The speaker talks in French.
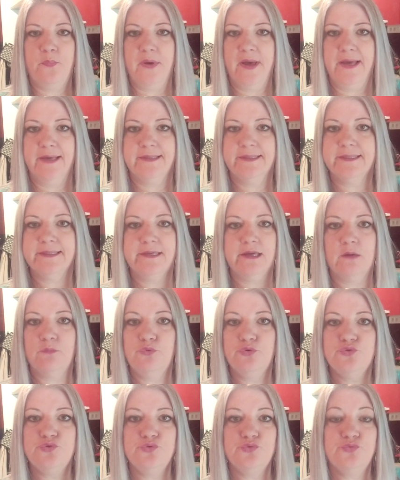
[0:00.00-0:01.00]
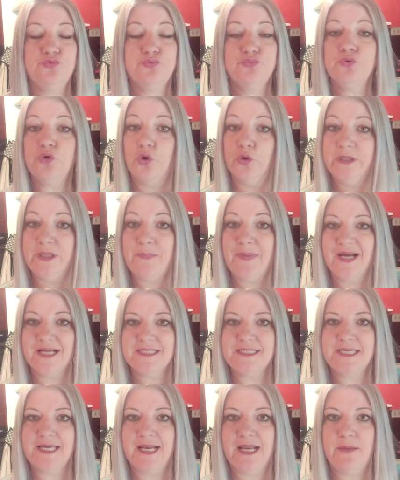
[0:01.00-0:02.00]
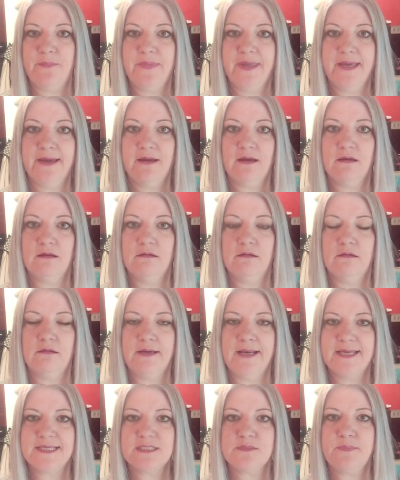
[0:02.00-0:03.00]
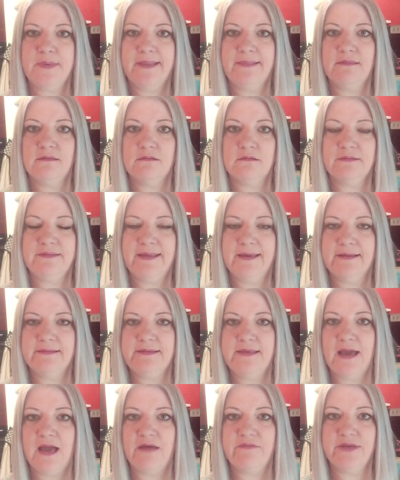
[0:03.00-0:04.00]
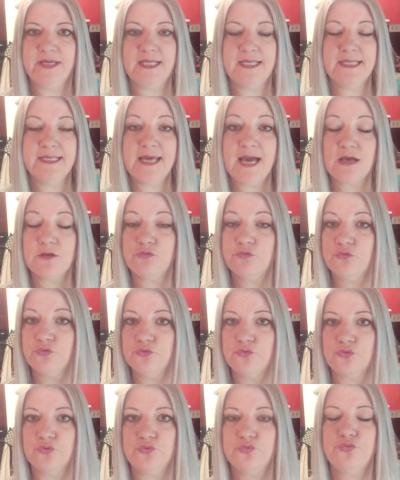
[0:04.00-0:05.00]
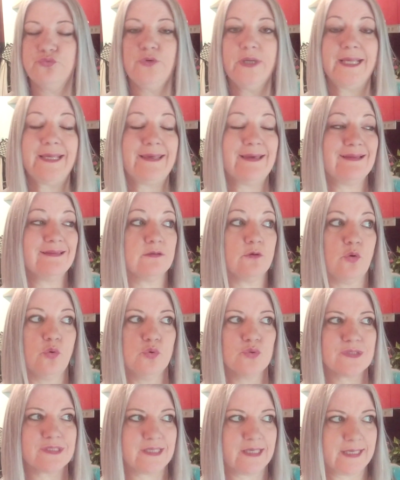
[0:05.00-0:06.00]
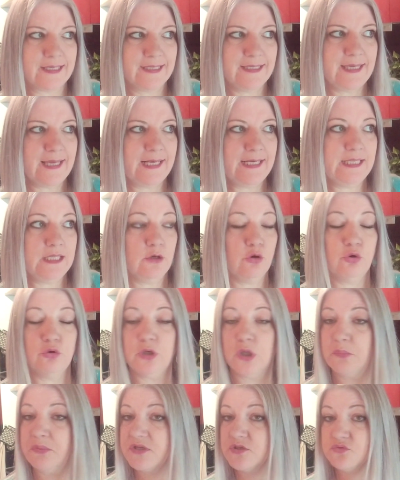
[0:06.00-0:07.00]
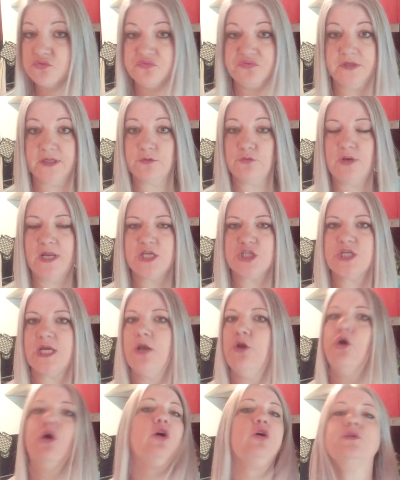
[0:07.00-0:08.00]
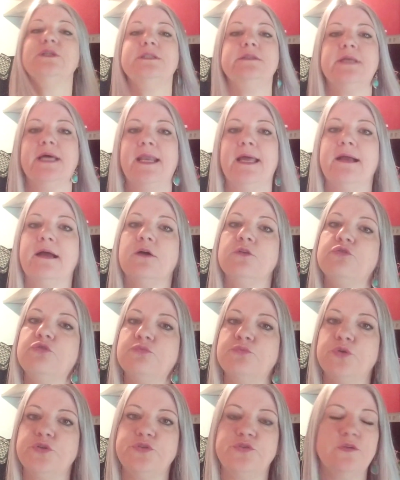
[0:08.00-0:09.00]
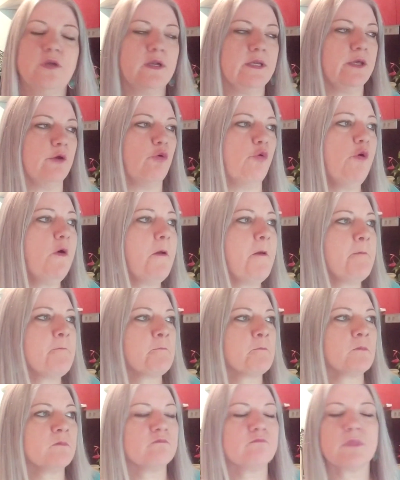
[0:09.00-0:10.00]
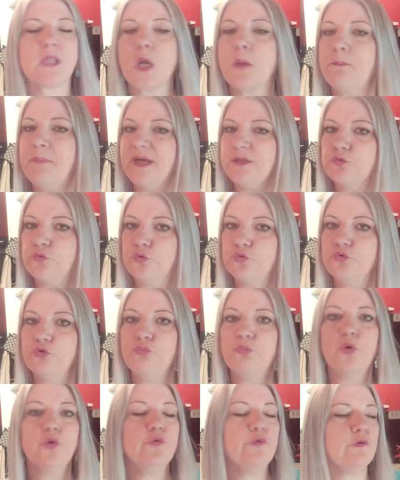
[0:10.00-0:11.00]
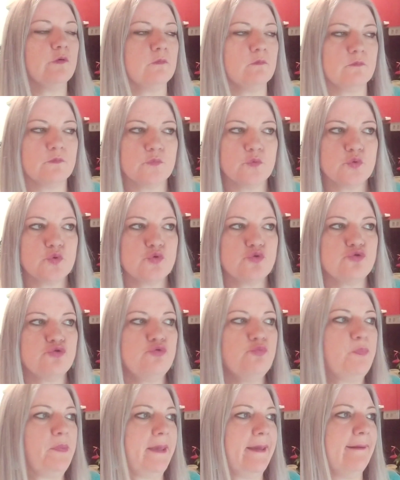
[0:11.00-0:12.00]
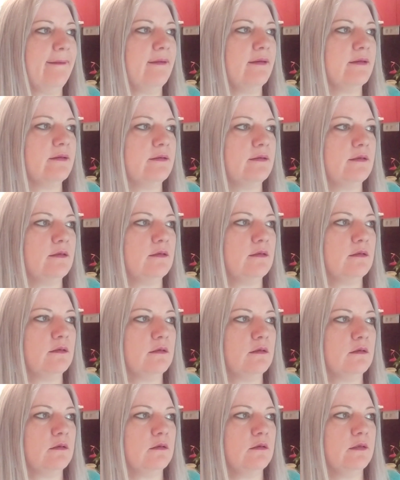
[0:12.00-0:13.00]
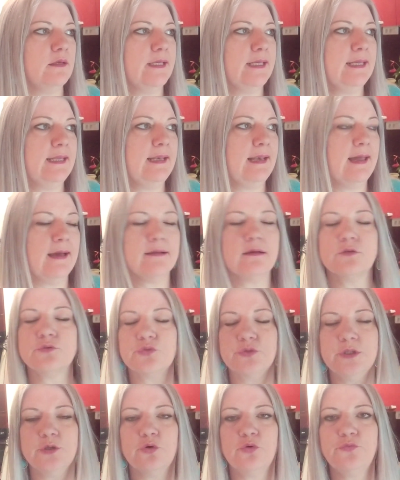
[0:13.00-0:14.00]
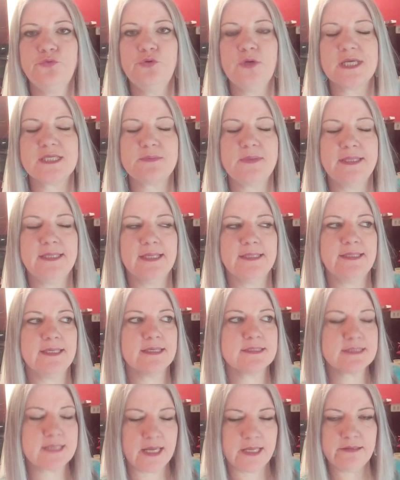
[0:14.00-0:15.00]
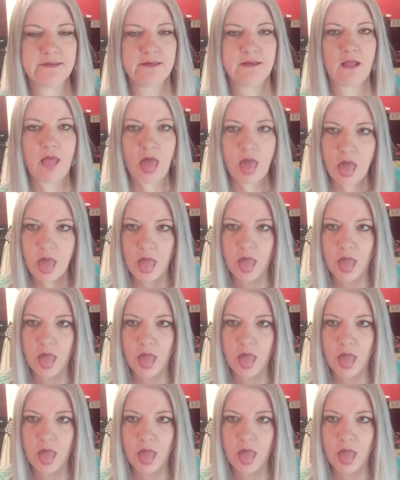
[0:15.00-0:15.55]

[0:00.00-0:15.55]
Pas agréable du tout. On est parti à la mer euh, la semaine dernière avec les garçons, donc tous les quatre, on s'est régalé, on n'a pas souffert de la chaleur, on était à la Grande Motte dans les roues pas trop de monde, super. Euh, et là, quand on est revenu la semaine dernière, ça a été